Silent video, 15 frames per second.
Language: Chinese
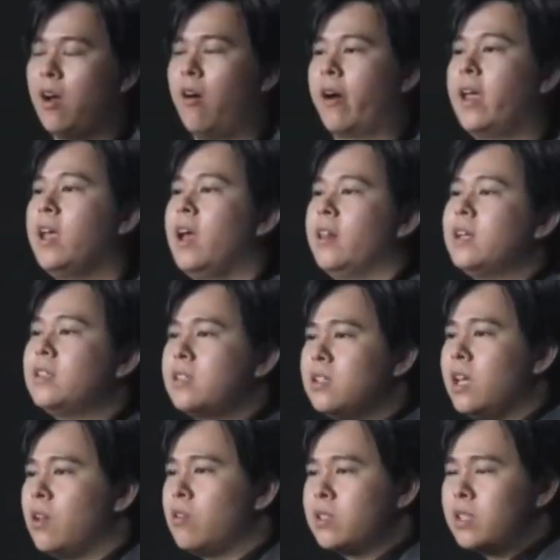OK，那今
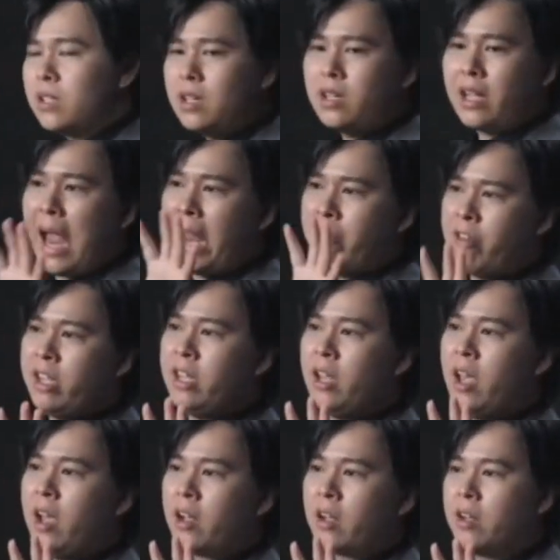天呢，这个凯瑞
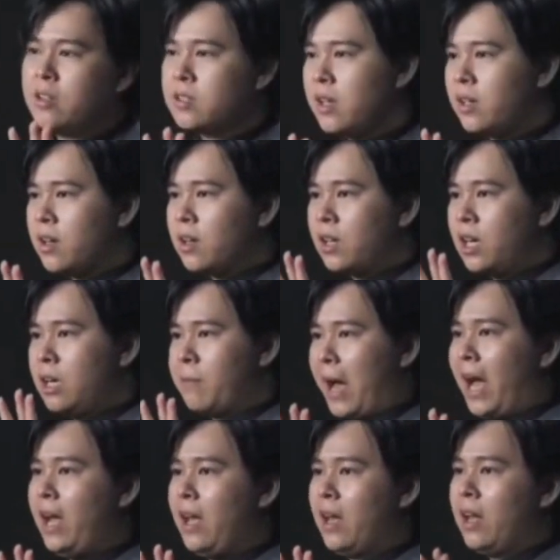跟这一个科
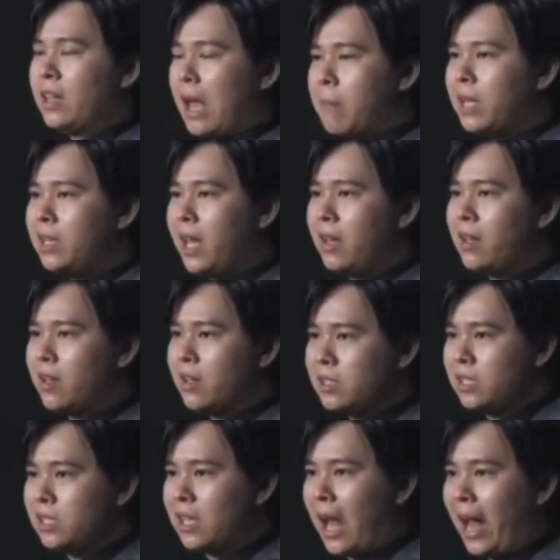马他们联合
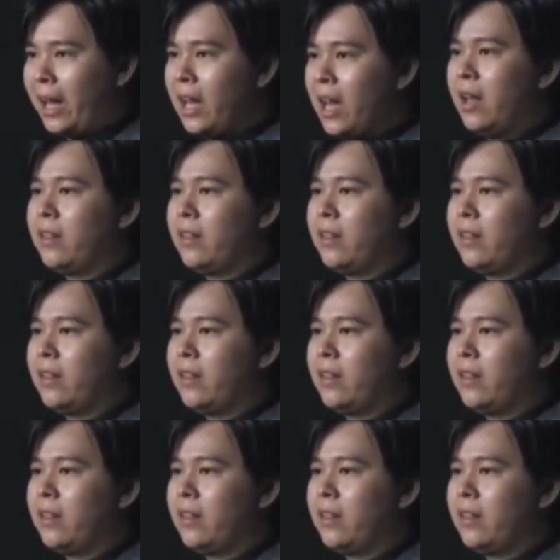起来。